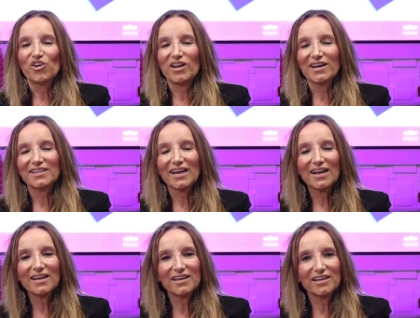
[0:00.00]
Hola, ¿qué
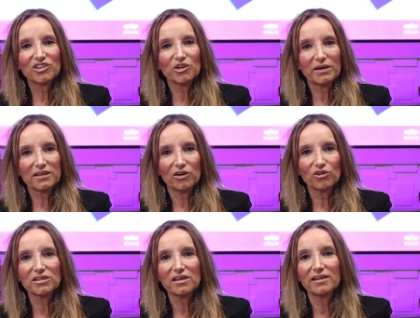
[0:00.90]
tal? Eh, soy Marta
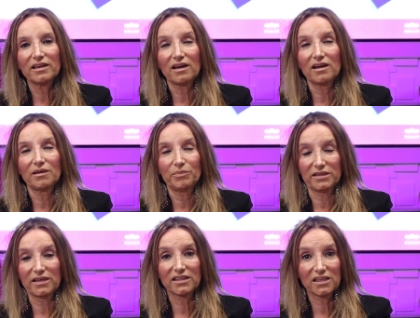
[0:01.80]
Josa de la
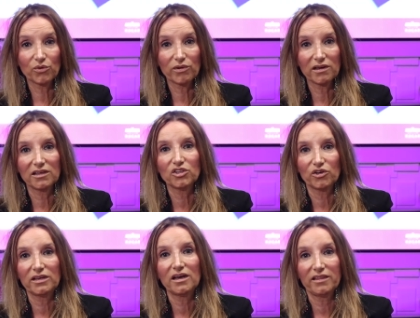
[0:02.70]
empresa Exequa y
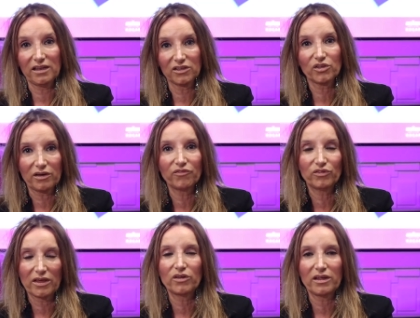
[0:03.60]
soy la directora
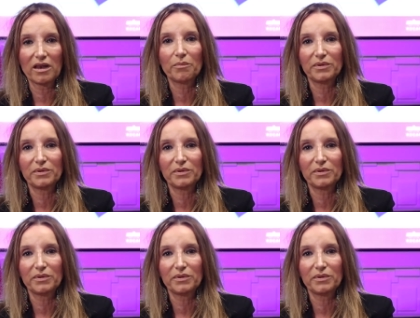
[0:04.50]
fundadora de la